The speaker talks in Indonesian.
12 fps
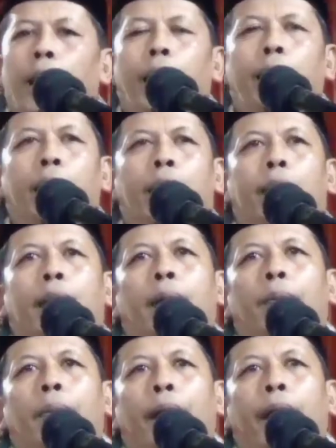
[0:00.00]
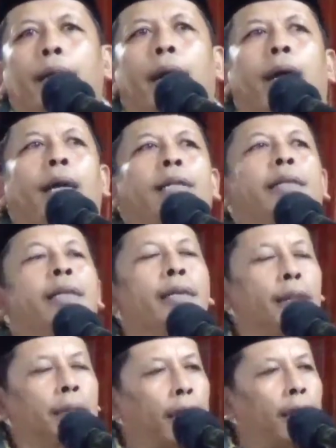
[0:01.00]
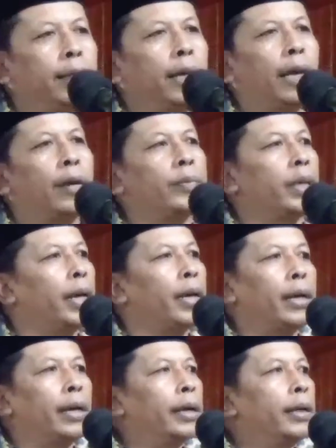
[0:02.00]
ada kedamaian, ada cinta di dalamnya